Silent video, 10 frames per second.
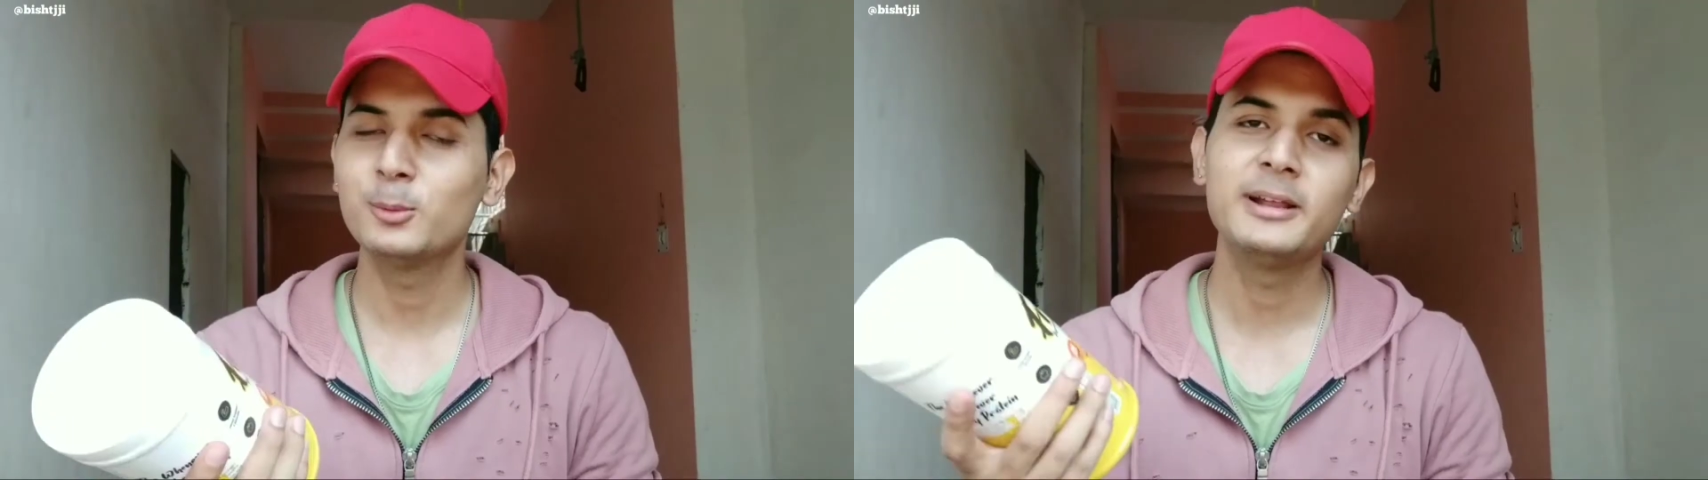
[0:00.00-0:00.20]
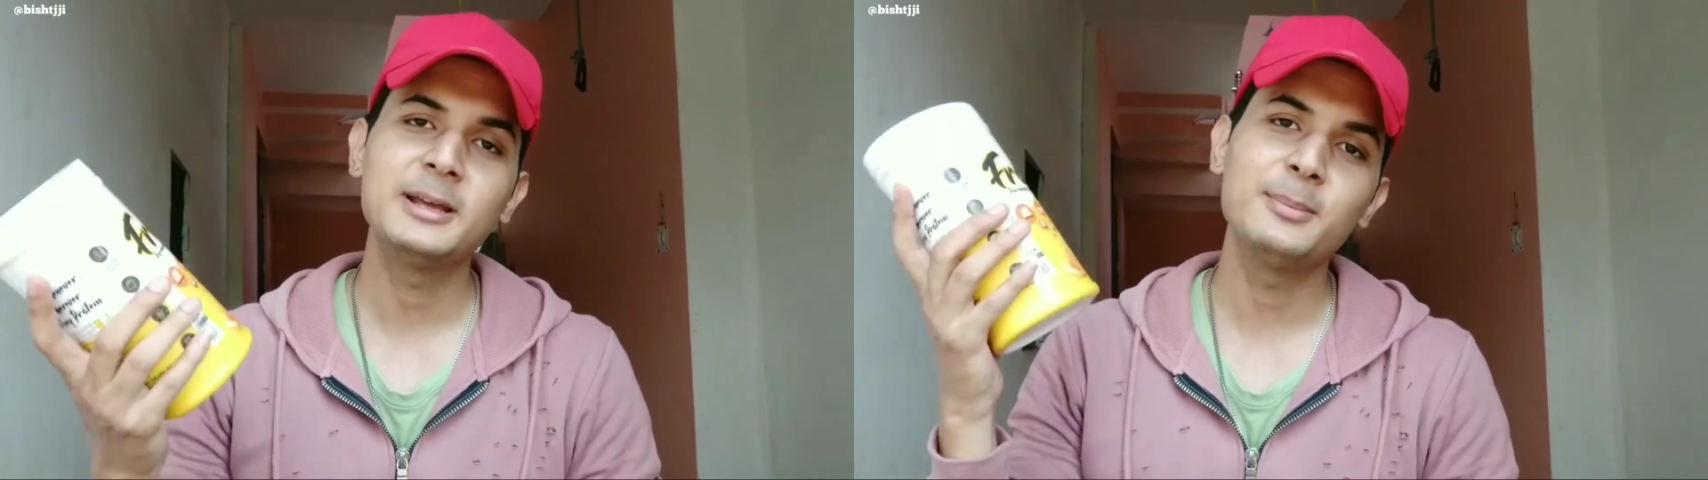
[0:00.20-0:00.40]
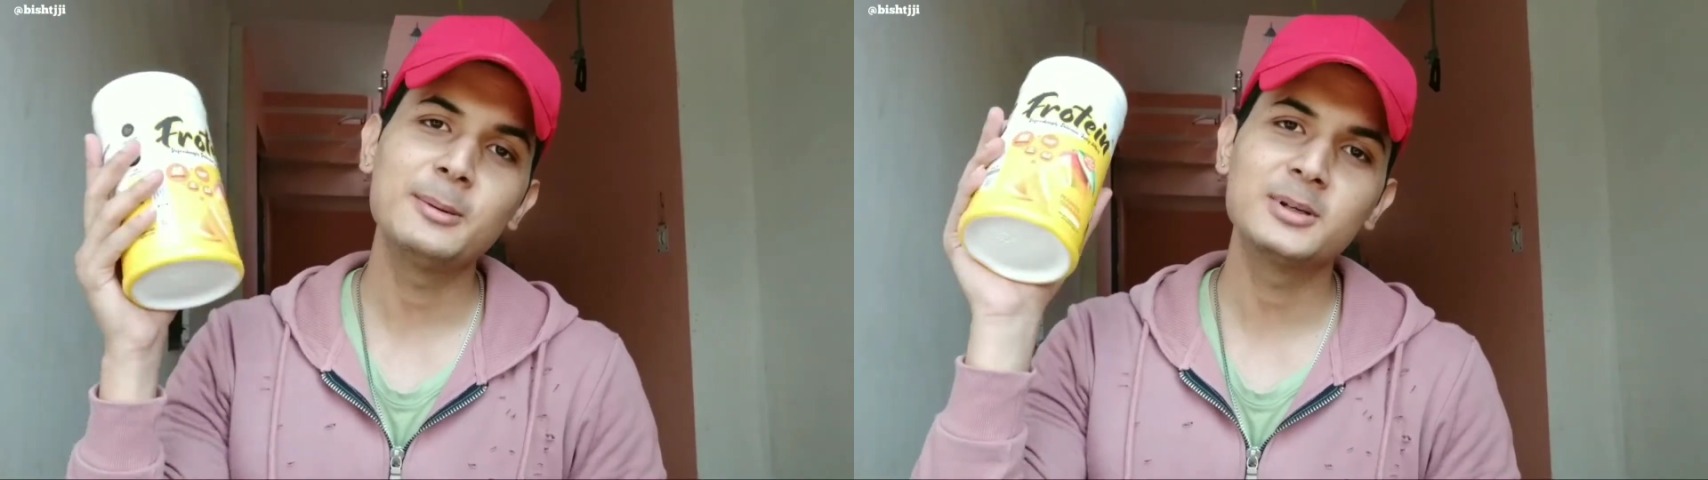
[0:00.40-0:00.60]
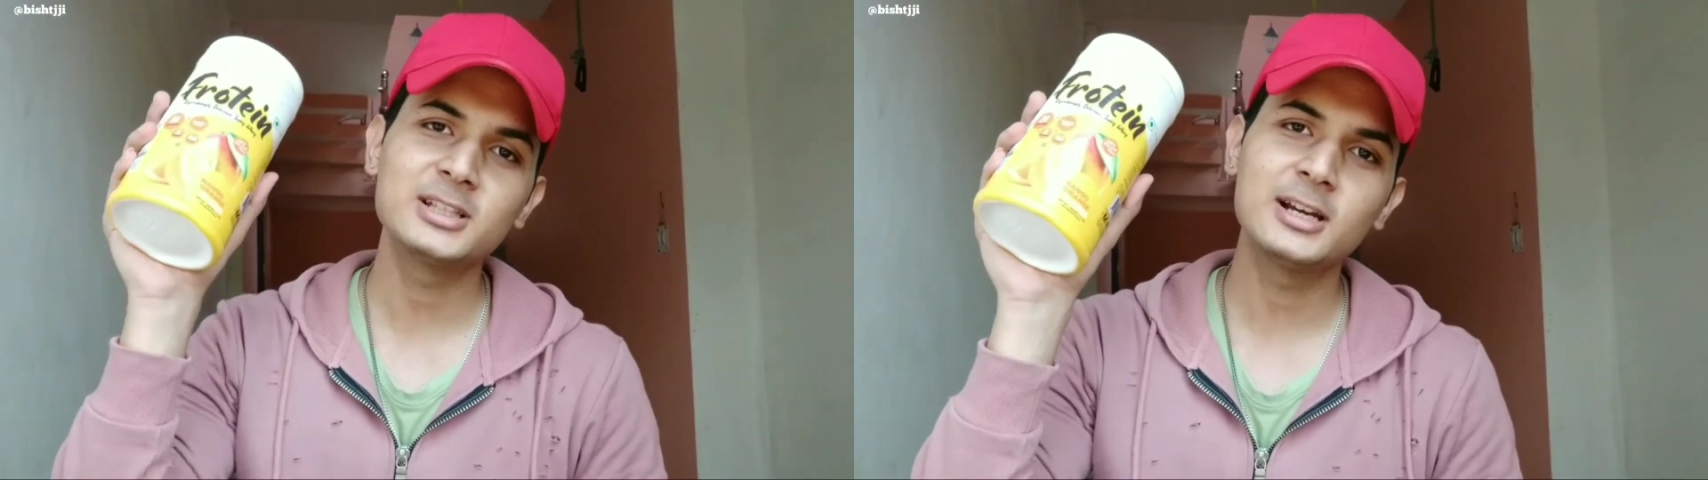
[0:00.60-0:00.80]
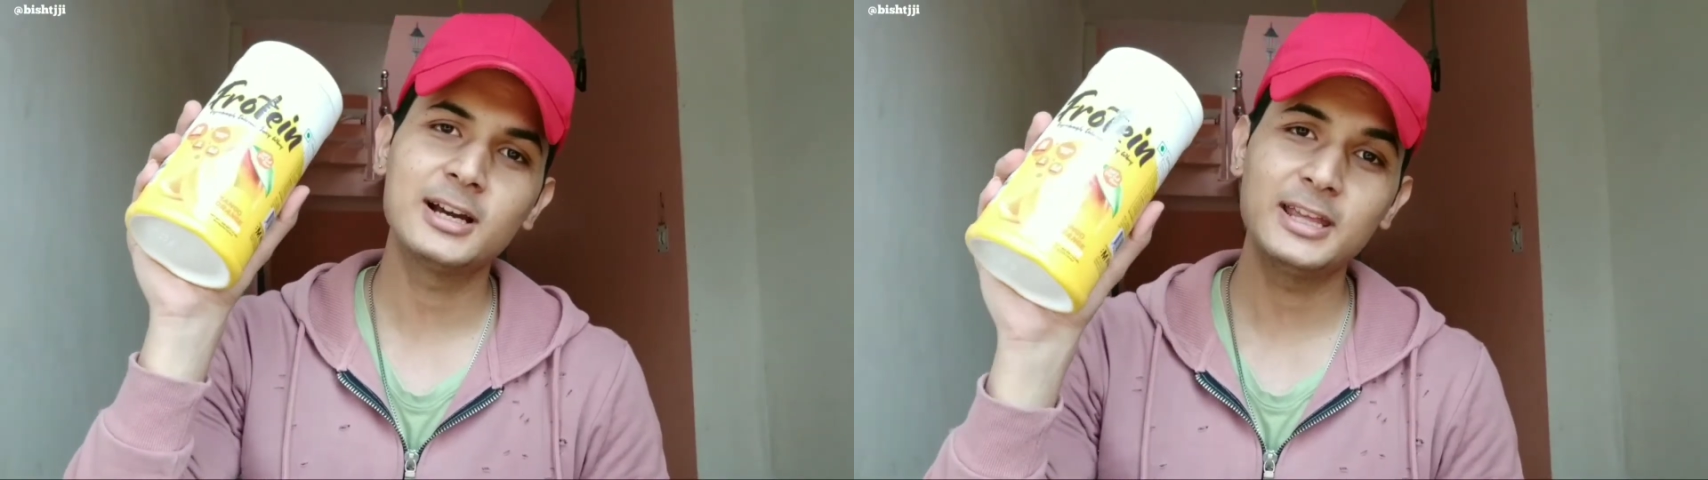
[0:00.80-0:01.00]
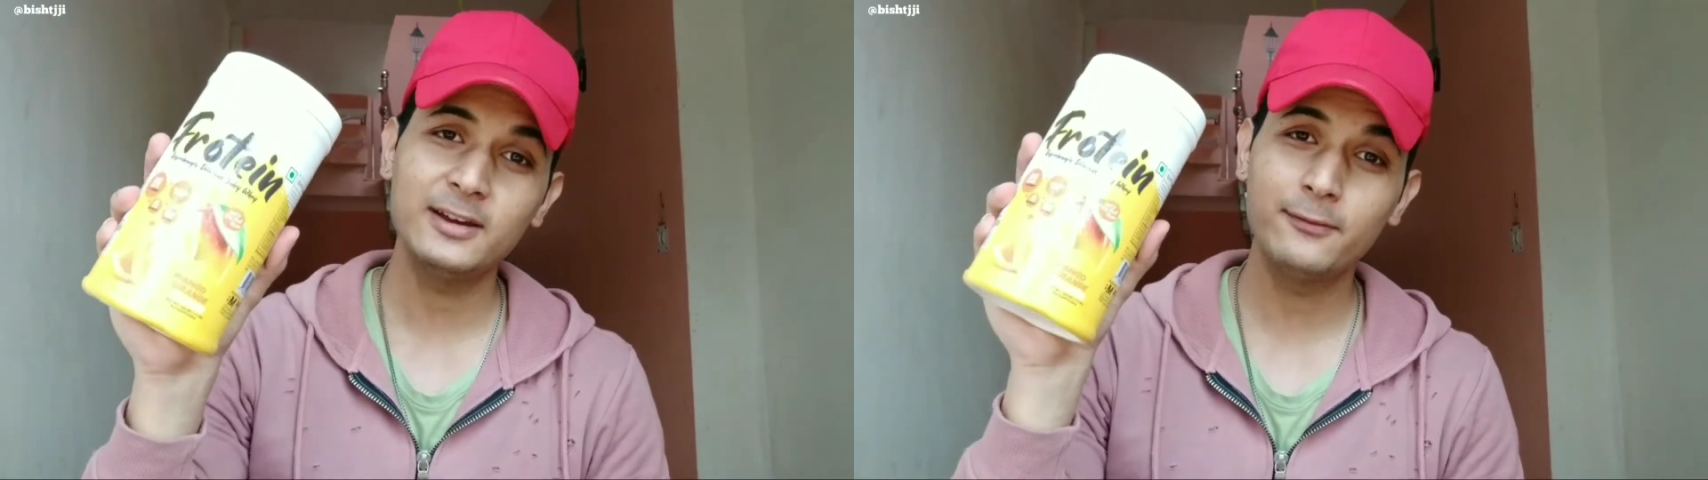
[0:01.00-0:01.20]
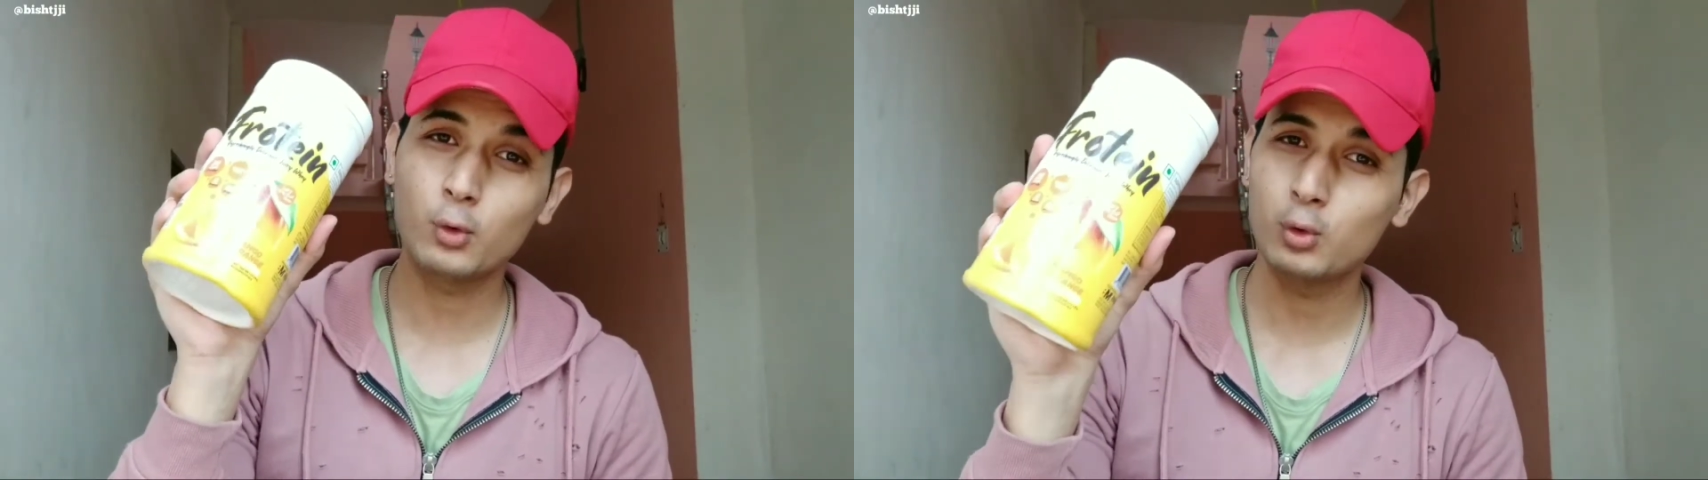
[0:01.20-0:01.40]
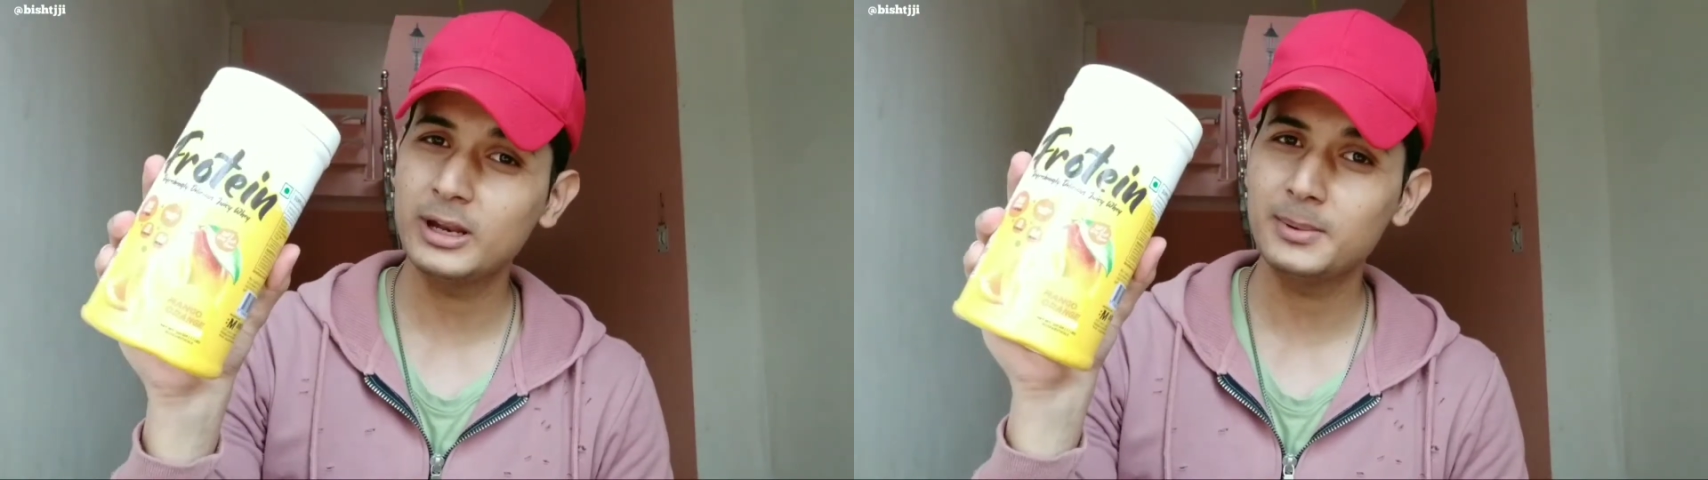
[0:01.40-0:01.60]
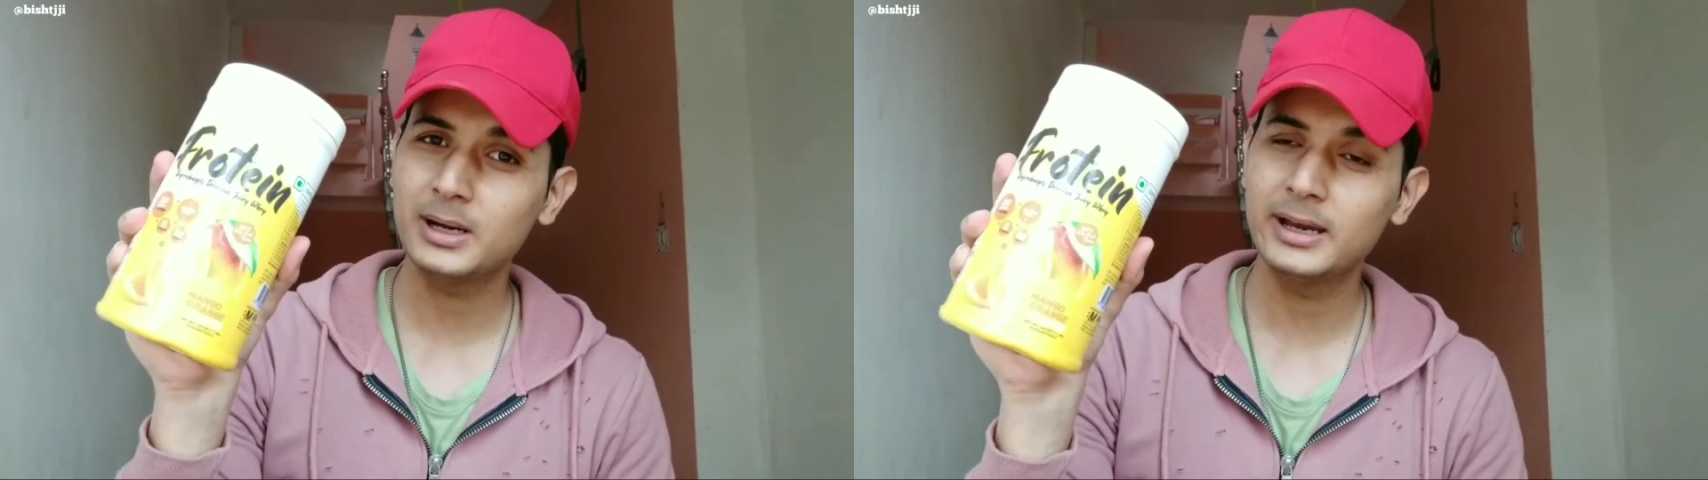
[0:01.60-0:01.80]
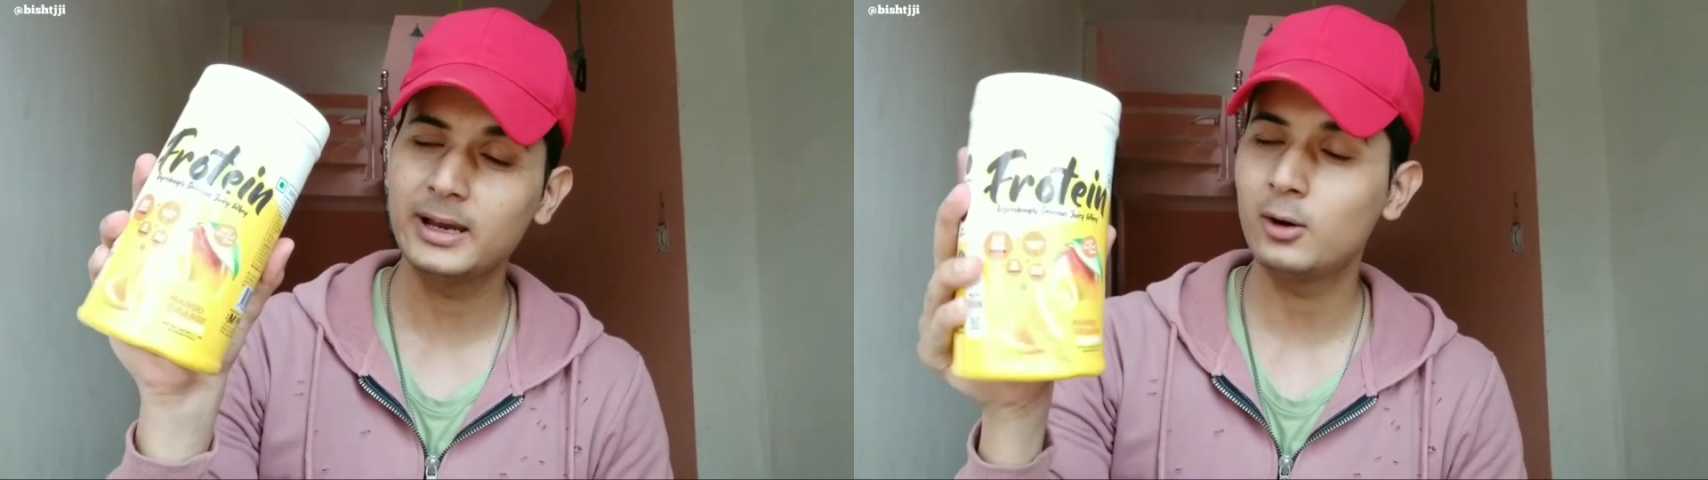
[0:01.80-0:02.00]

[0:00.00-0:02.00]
तो मैंने बिग मसल का ये प्रोटीन मंगाया है